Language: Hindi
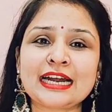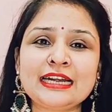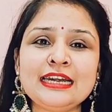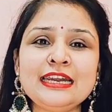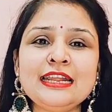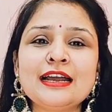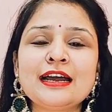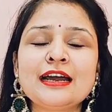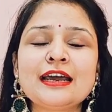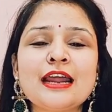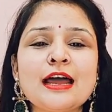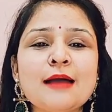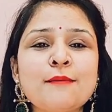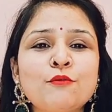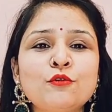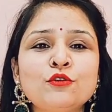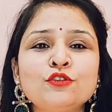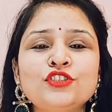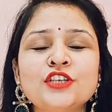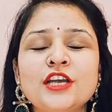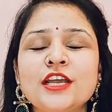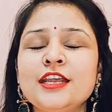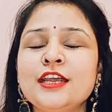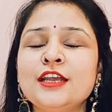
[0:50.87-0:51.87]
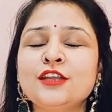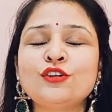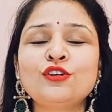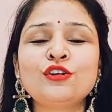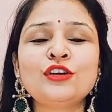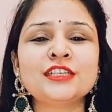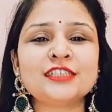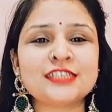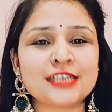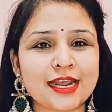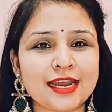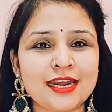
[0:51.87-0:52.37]
exactly अगर आपको चाहिए तो
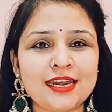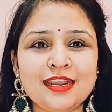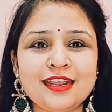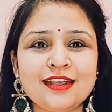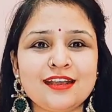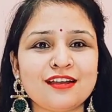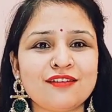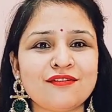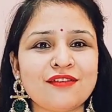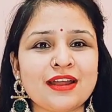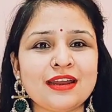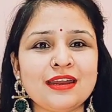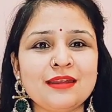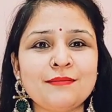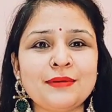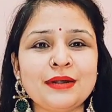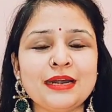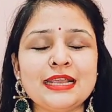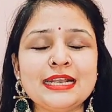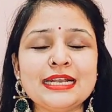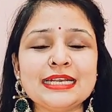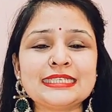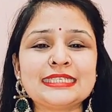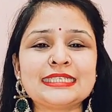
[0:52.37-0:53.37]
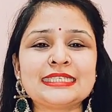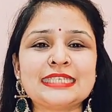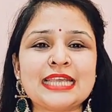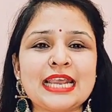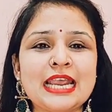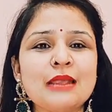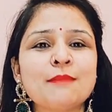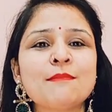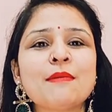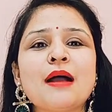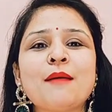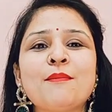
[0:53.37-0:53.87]
डिज़ाइन ही करवानी पड़ेगी
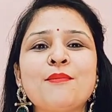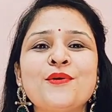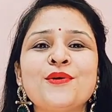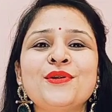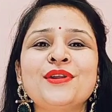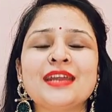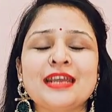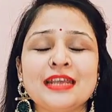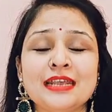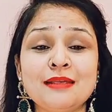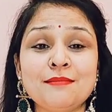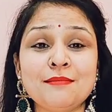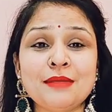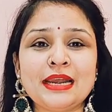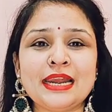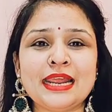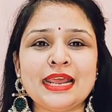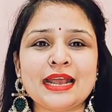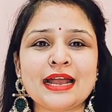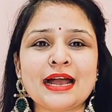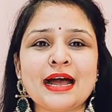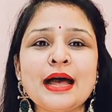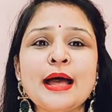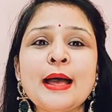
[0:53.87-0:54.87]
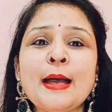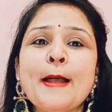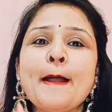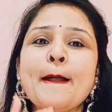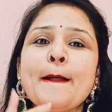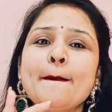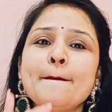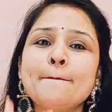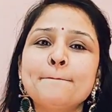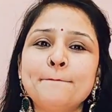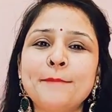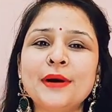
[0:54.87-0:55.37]
सेम आपको नहीं मिलेगा
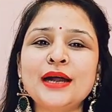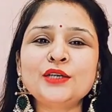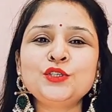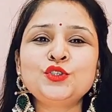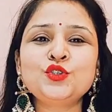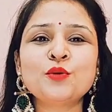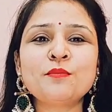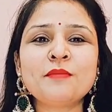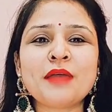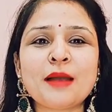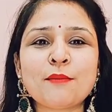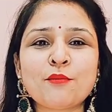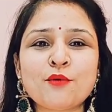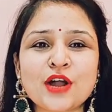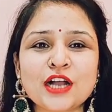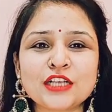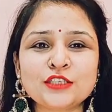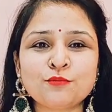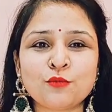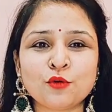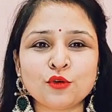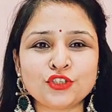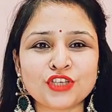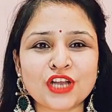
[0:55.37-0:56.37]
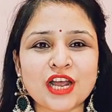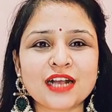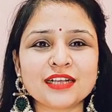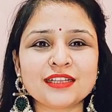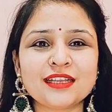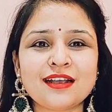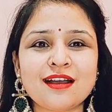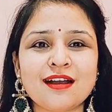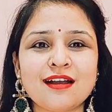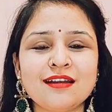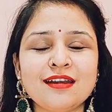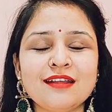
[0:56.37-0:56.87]
बट जो मैं आपको आज पोशाक
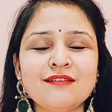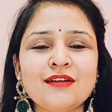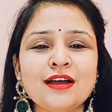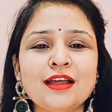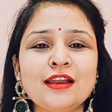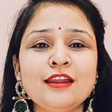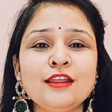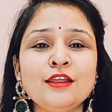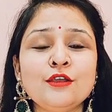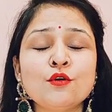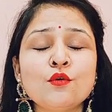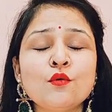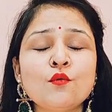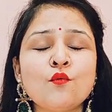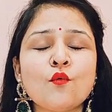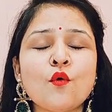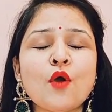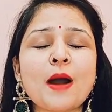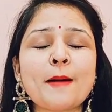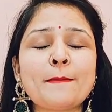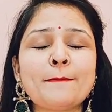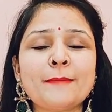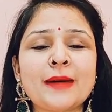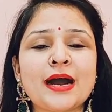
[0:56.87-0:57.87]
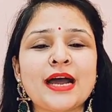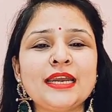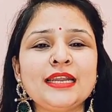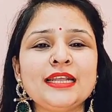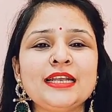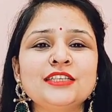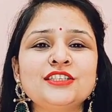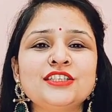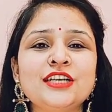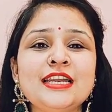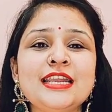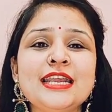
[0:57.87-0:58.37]
दिखाने वाली हूँ वो आप मान
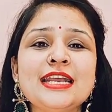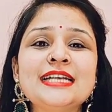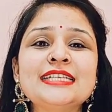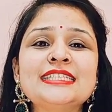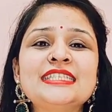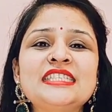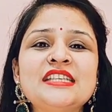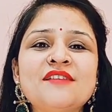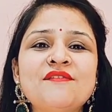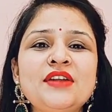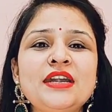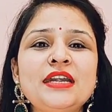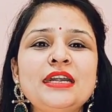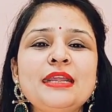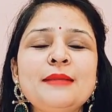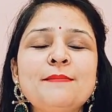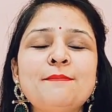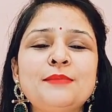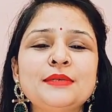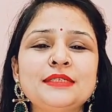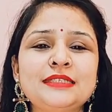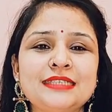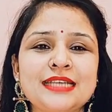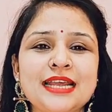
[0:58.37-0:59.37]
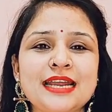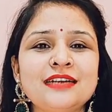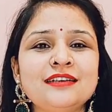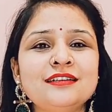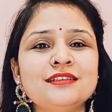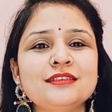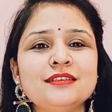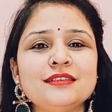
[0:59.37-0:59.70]
के चलिए कि सेवेंटी परसेंट